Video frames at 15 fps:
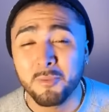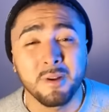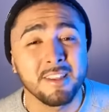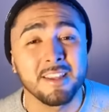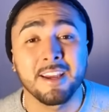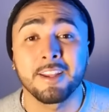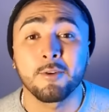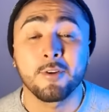o
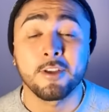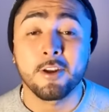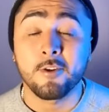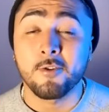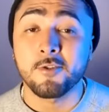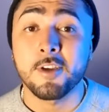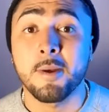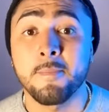platicar de cualquier
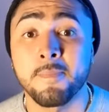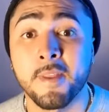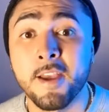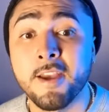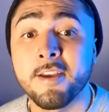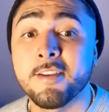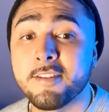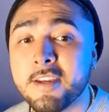cosa,
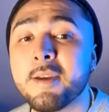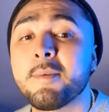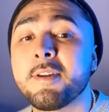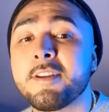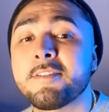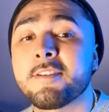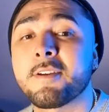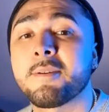sígueme
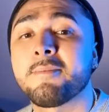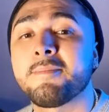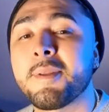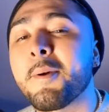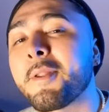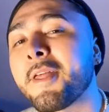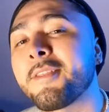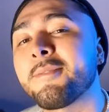en Instagram,
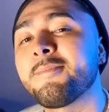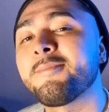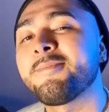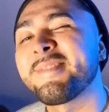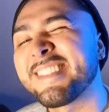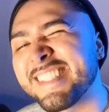de verdad.